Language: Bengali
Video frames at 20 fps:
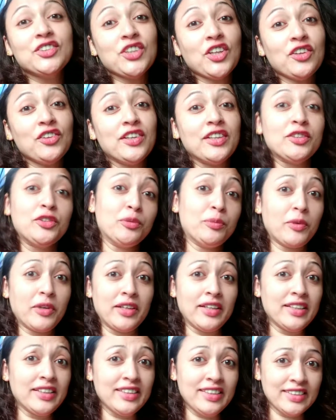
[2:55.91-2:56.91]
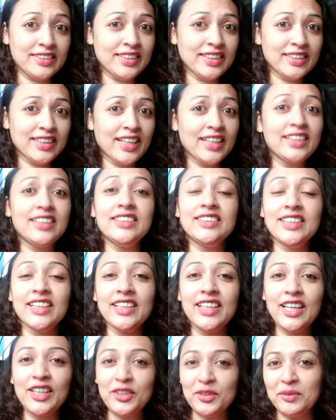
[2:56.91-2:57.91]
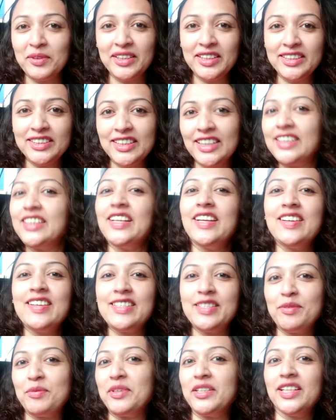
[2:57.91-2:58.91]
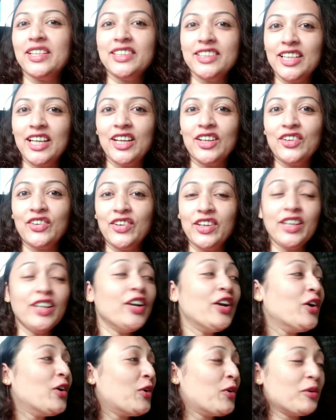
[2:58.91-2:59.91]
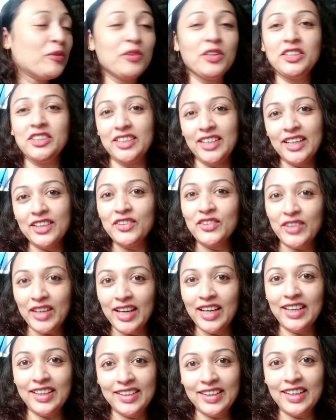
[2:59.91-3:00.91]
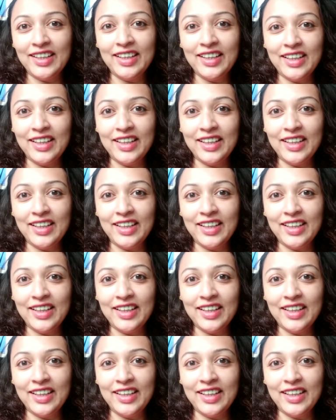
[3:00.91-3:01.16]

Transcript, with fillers: চলো একটু পরে নিচে যাই নিচে গিয়ে তোমাদের সাথে রেসিপিটা শেয়ার করি ও সে একটু খেলে টেলে